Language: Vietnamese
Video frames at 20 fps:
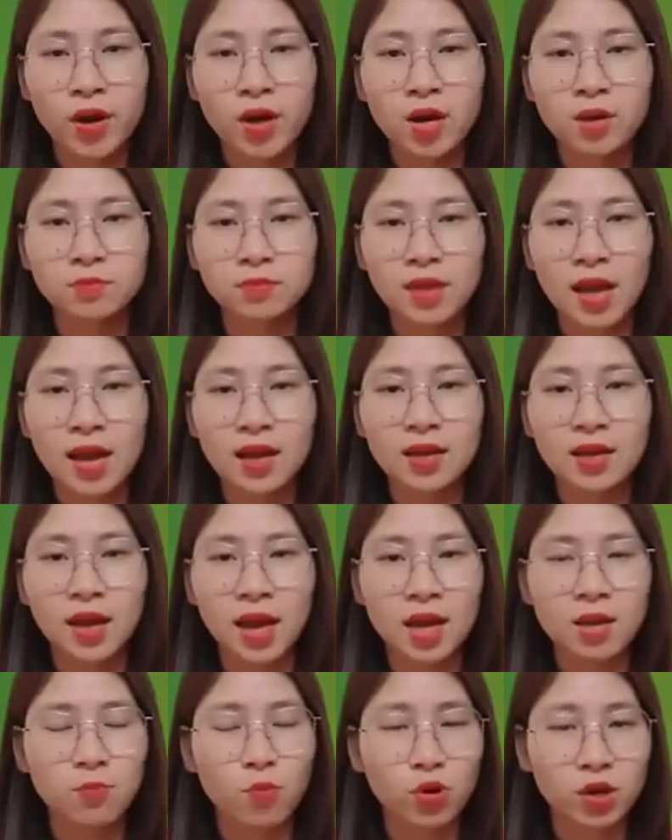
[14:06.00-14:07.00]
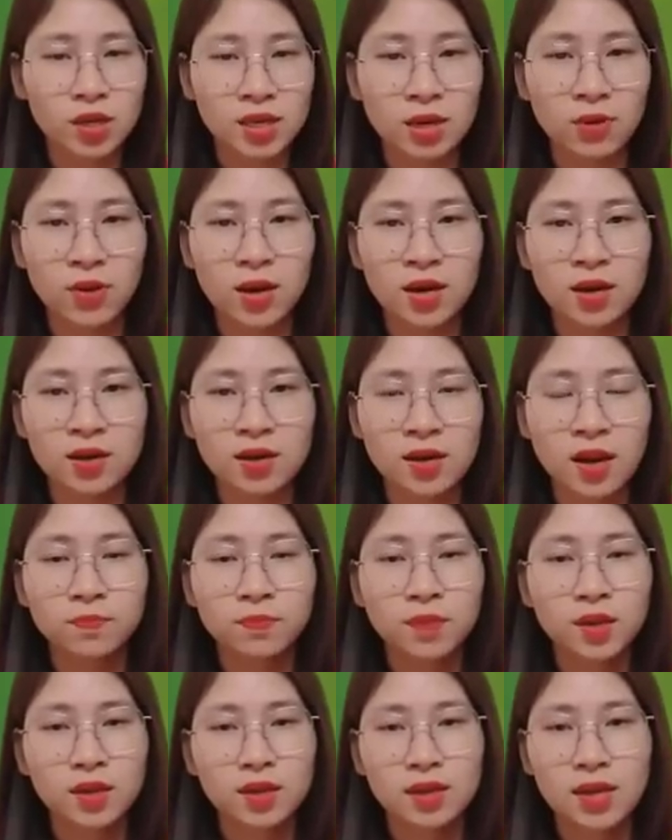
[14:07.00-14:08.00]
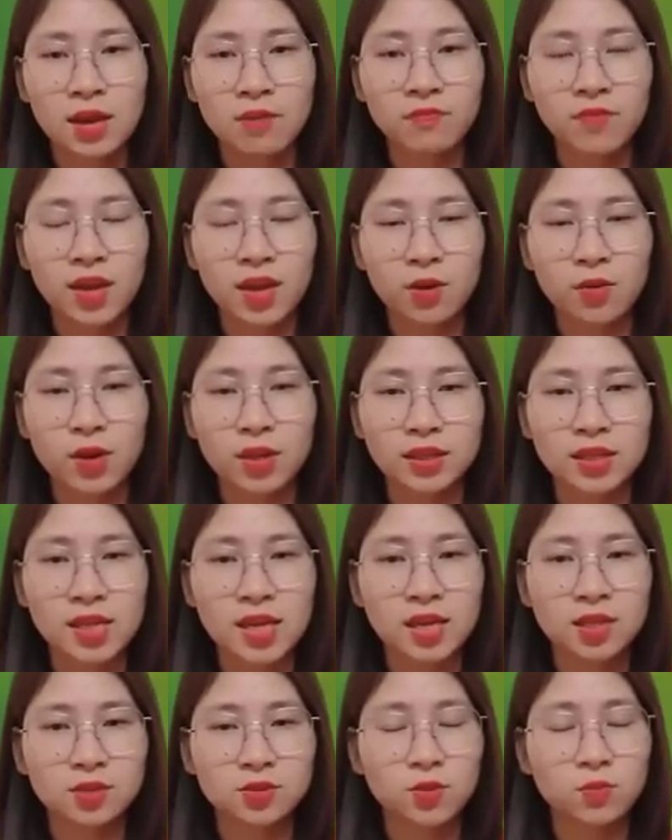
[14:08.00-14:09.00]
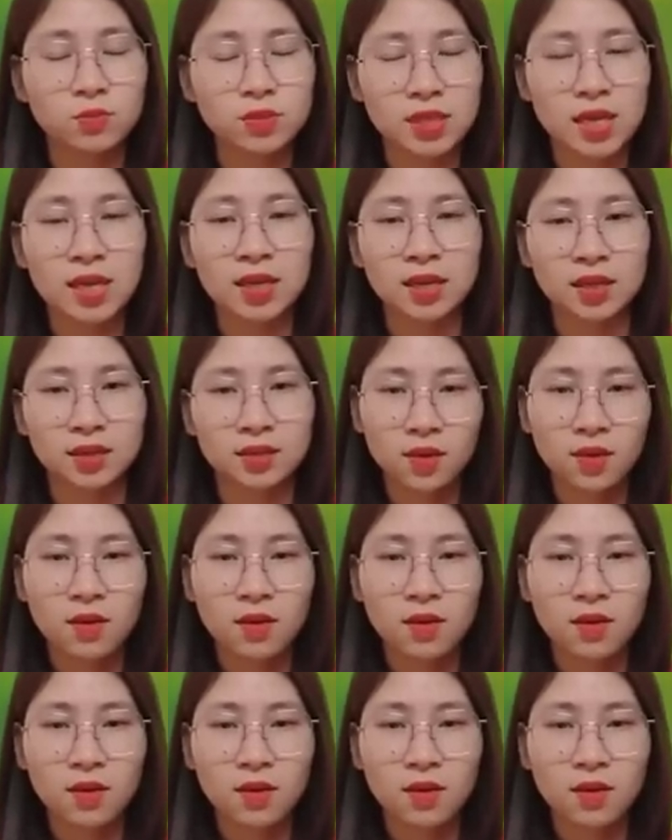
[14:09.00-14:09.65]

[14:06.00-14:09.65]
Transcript: hợp tác ngày một nhiều hơn, đem về khoản tiền rủng rỉnh.